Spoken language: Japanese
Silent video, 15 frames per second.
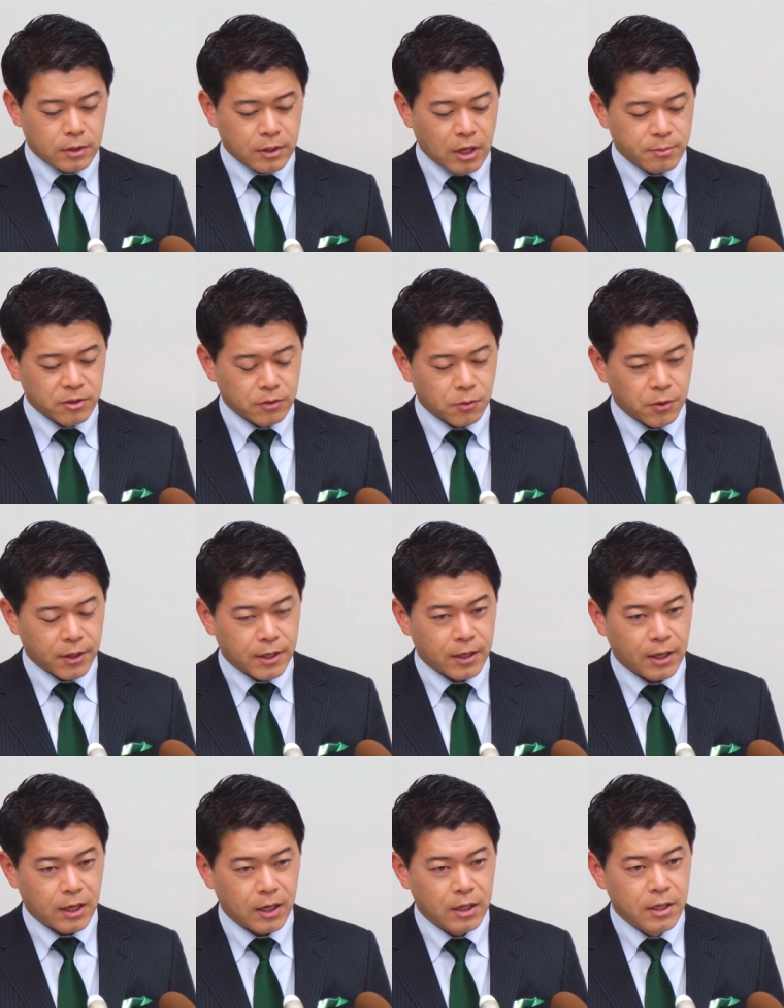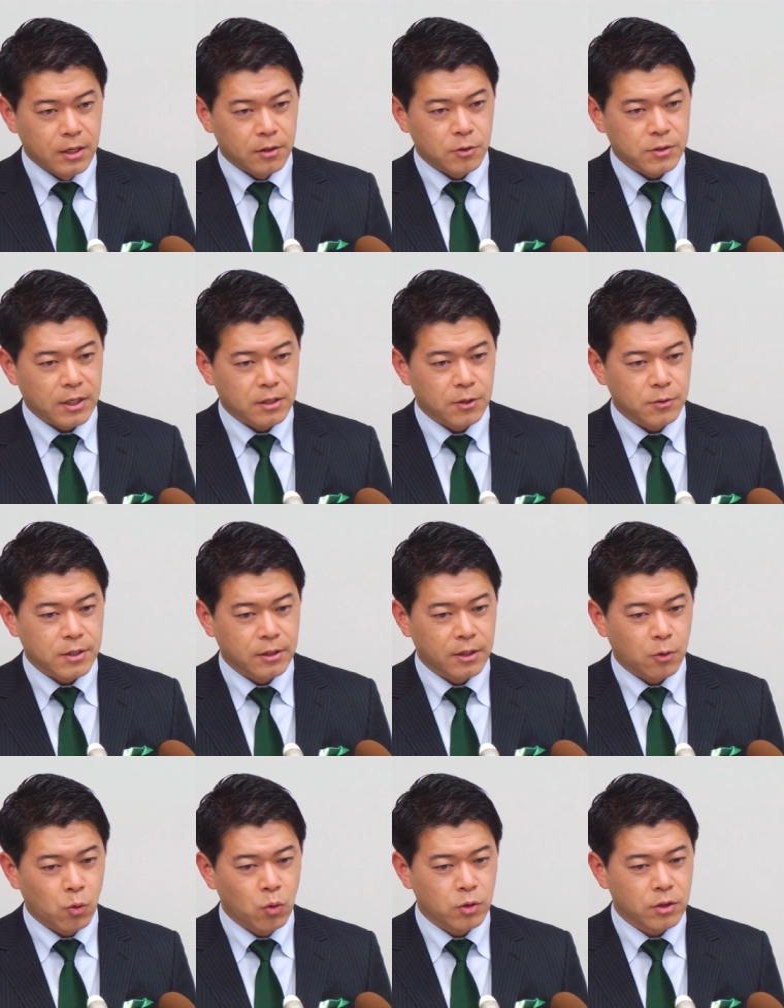多分これからの選挙戦
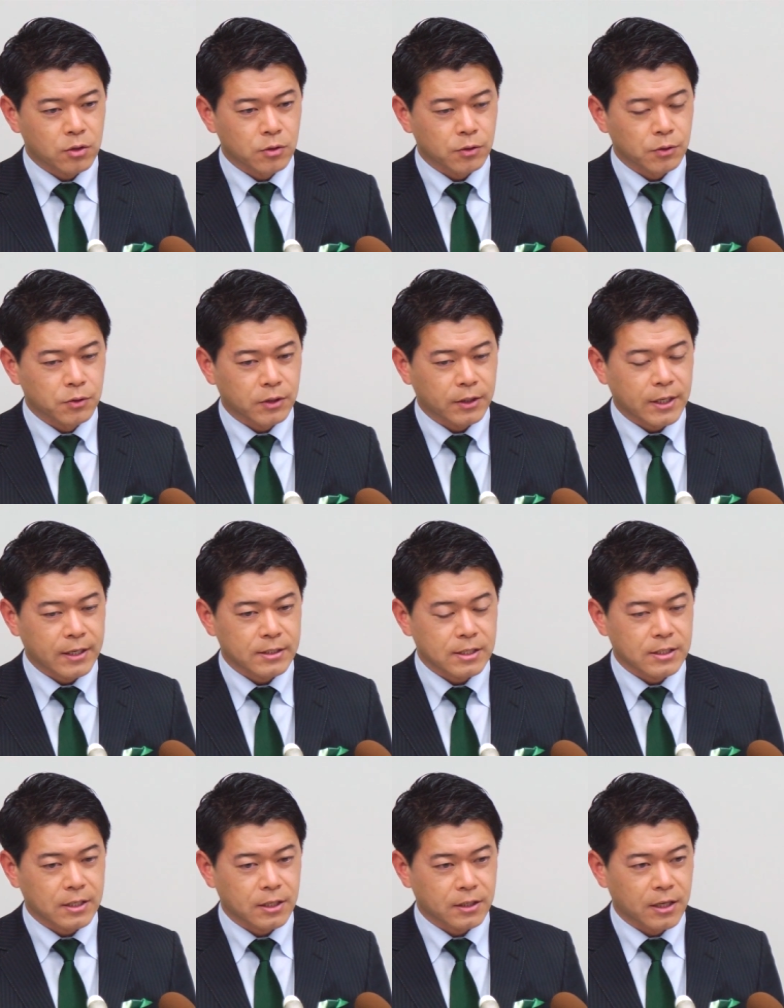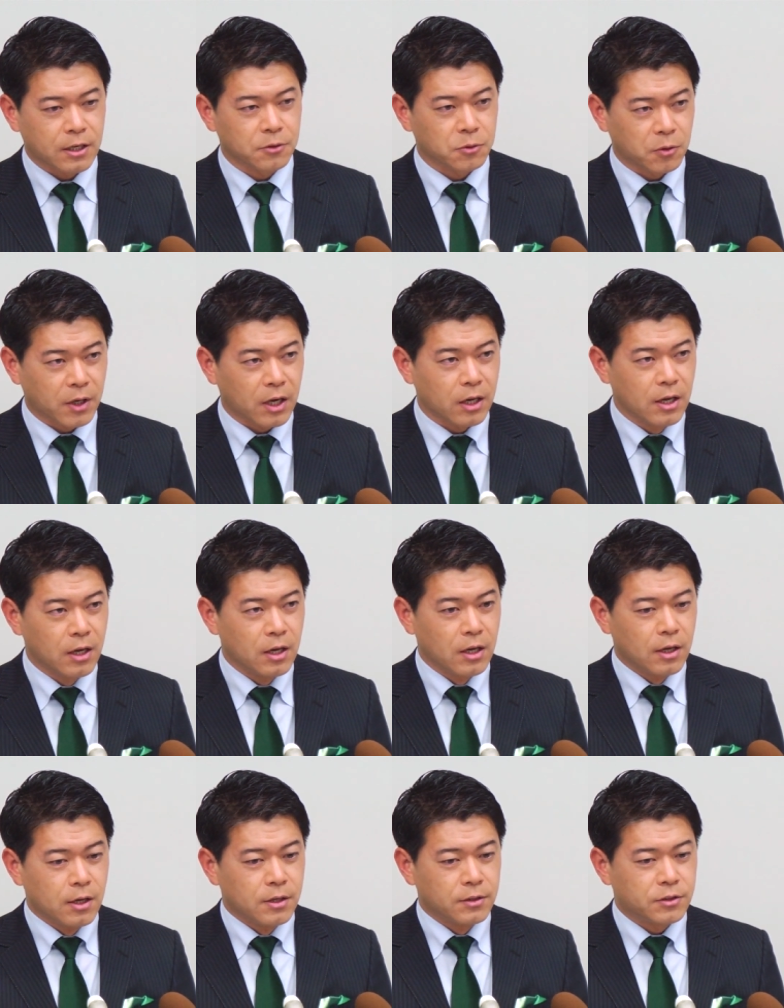で多く訴えさせていただくのが
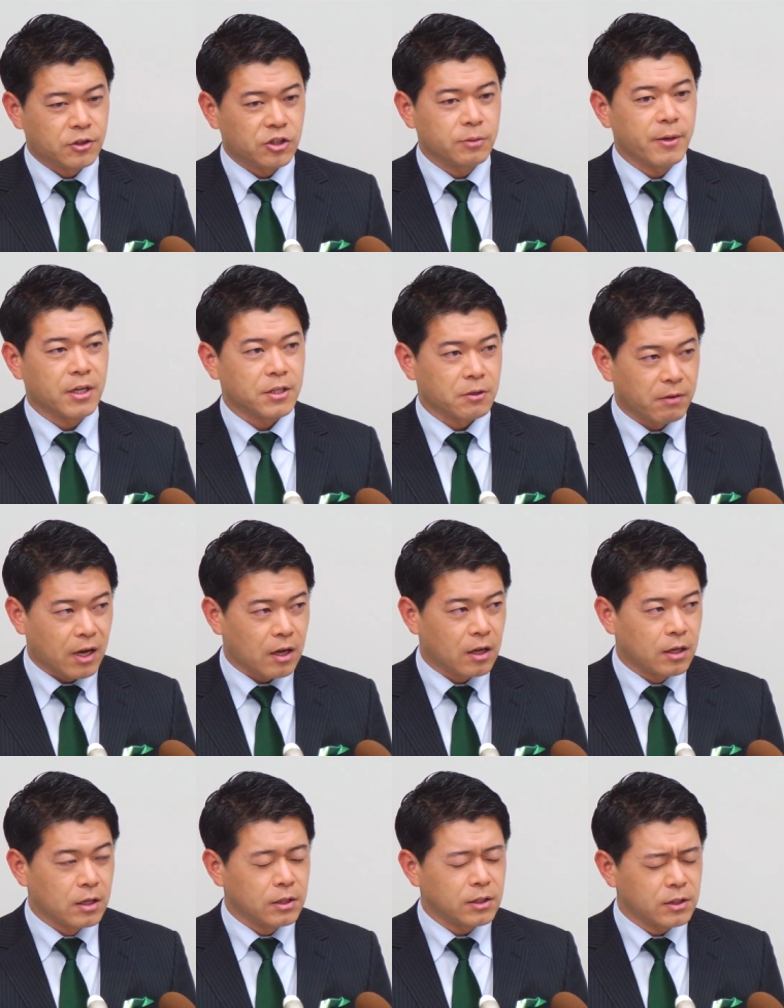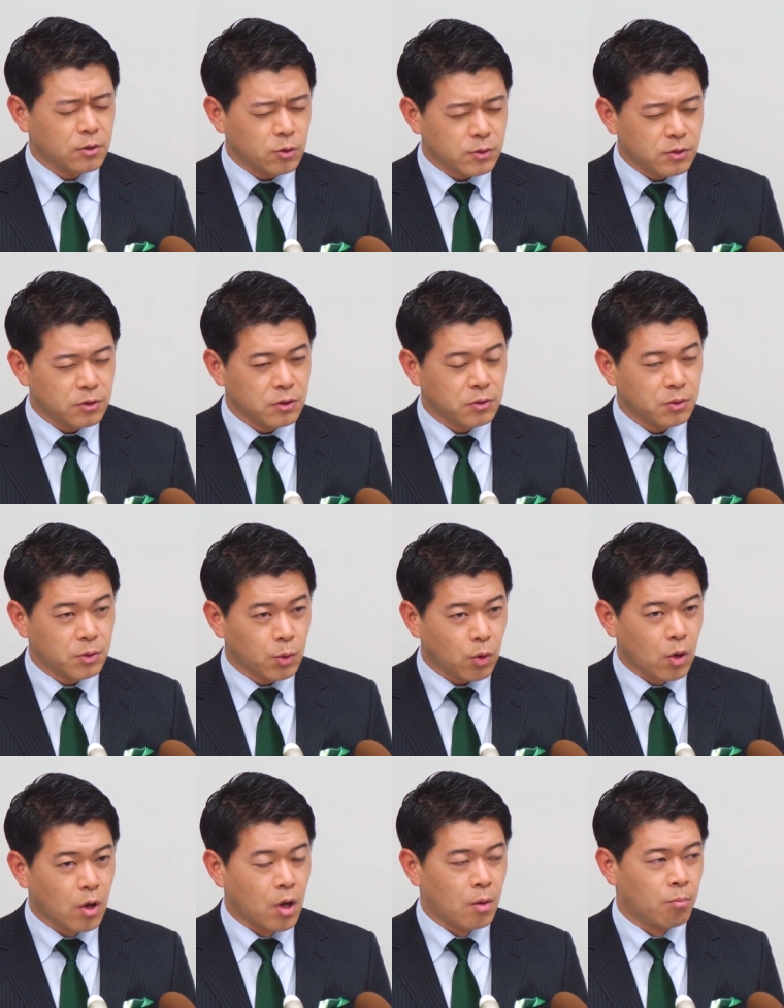千葉には一つ言うと
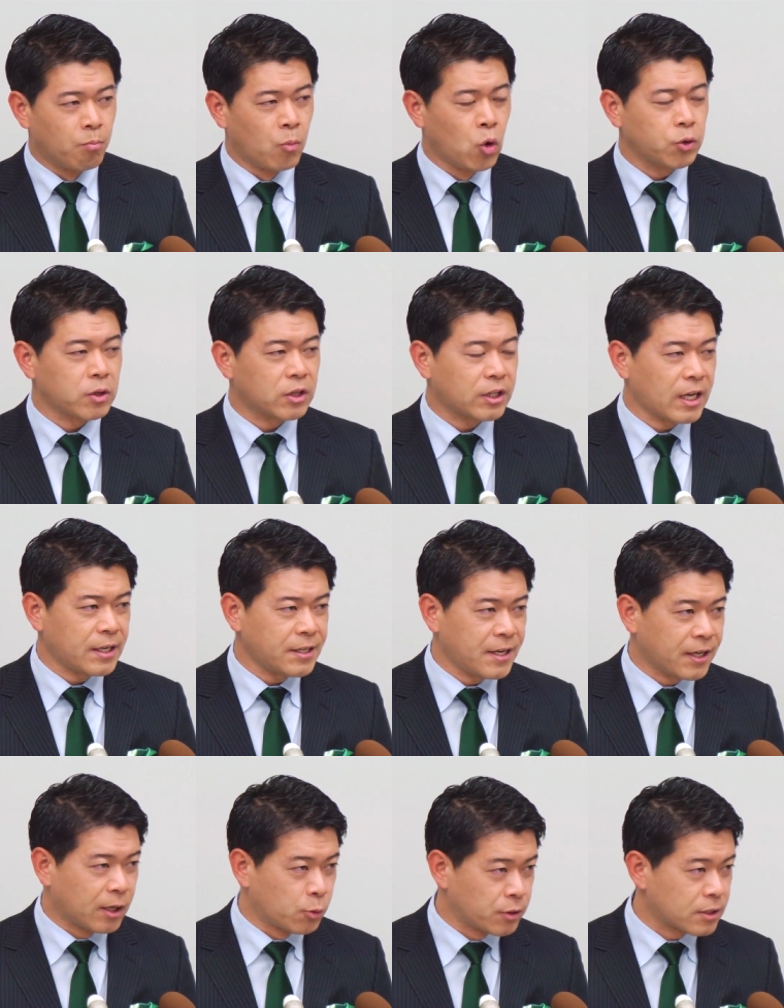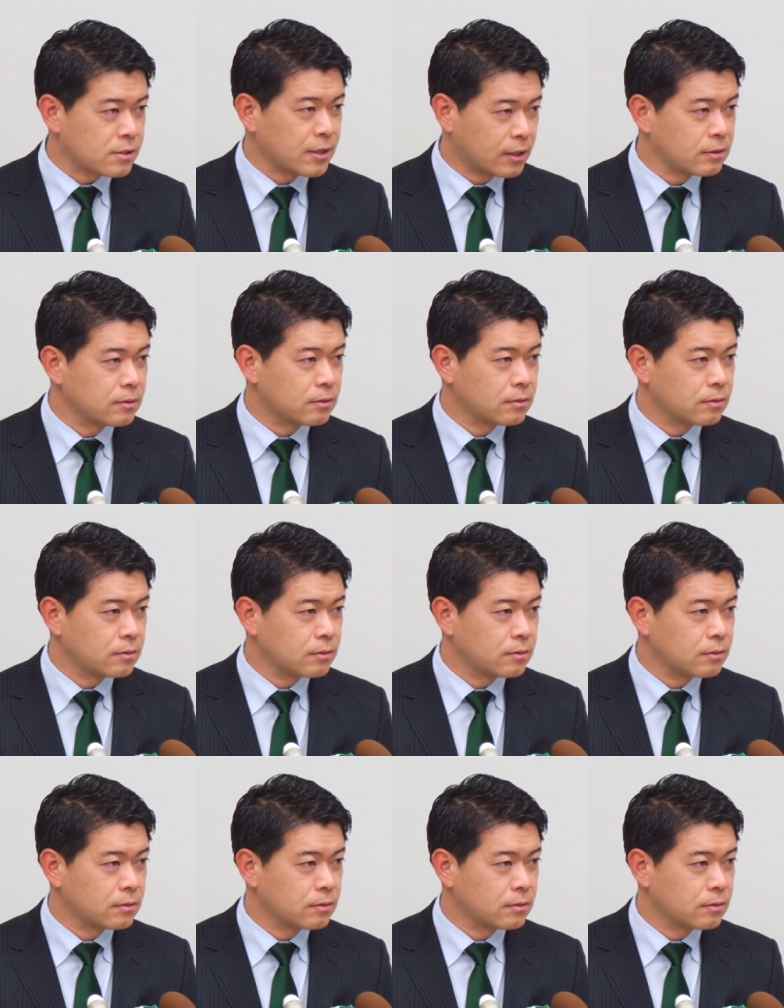もったいないが多いんですね